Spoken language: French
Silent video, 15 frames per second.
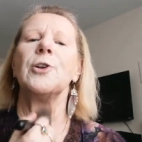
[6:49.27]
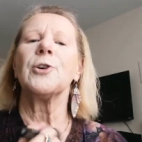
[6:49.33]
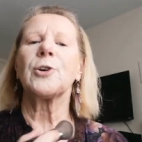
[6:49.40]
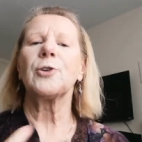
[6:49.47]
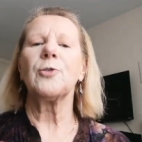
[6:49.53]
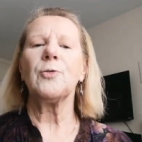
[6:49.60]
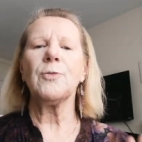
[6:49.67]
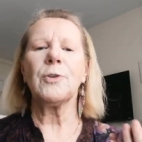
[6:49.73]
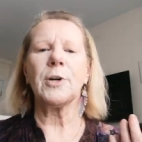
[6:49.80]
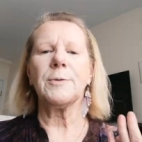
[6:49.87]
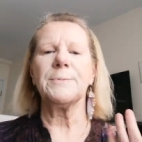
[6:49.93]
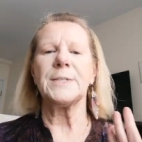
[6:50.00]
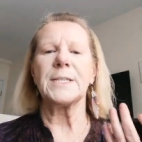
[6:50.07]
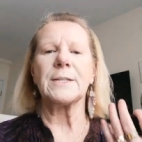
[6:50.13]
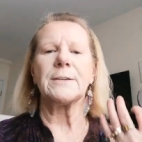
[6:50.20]
Le cou,
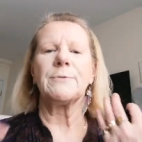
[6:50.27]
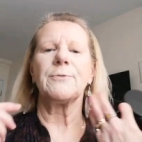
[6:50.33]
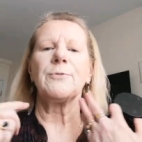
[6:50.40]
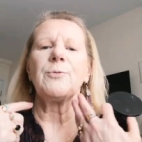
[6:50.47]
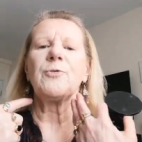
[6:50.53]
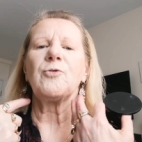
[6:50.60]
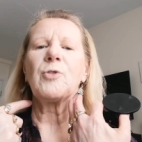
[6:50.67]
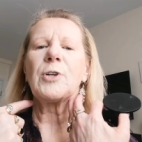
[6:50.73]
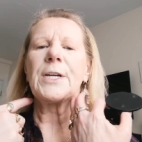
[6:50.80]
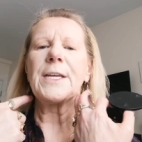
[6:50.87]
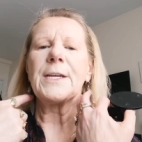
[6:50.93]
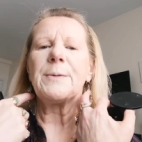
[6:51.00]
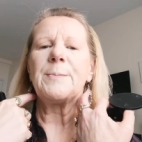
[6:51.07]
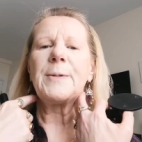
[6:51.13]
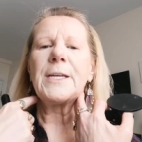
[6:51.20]
comme si vous
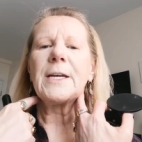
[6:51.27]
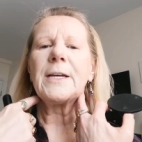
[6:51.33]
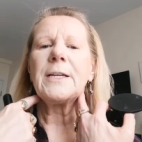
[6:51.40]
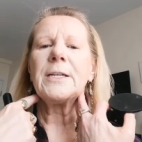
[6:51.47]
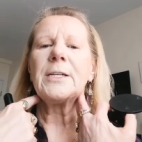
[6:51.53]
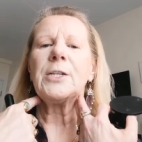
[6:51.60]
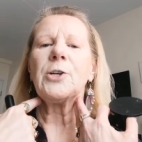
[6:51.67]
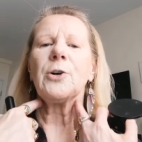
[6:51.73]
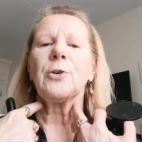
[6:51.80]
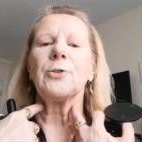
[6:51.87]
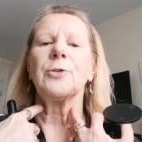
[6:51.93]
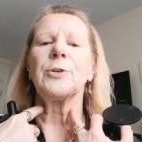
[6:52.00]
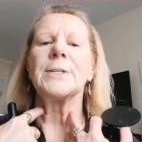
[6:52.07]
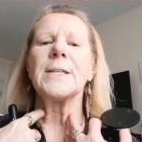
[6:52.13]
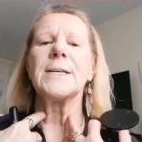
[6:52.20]
voyez bien, il y a
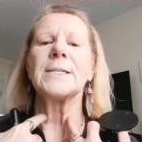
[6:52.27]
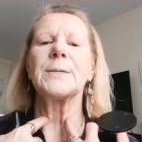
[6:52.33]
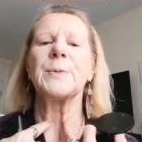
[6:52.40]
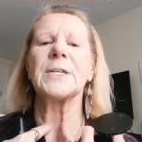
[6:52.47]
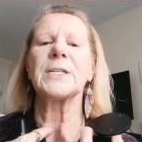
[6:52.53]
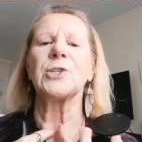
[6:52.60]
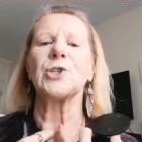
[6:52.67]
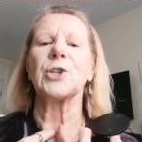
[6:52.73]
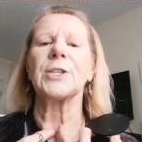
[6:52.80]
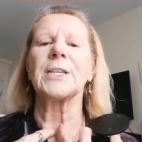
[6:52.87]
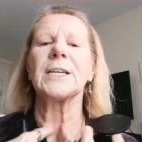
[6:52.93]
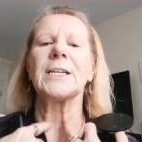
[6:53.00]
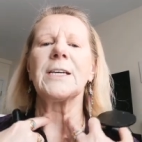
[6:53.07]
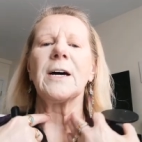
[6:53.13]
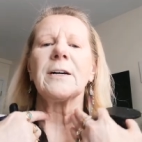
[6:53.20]
une espèce de
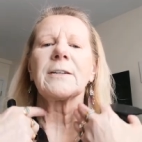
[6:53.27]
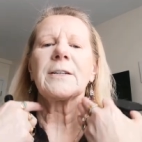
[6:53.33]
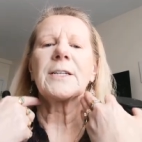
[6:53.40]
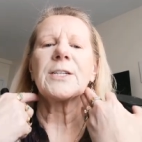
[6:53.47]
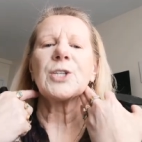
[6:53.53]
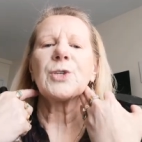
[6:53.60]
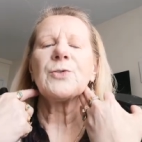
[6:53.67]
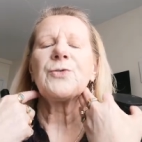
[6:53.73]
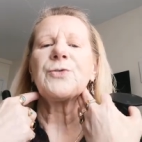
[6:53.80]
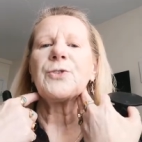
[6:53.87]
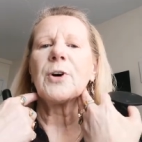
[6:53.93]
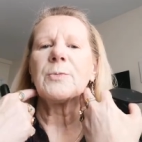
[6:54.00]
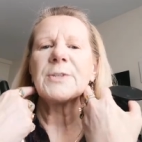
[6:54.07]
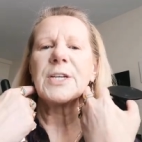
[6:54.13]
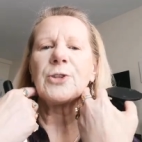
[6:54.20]
triangle qui se forme.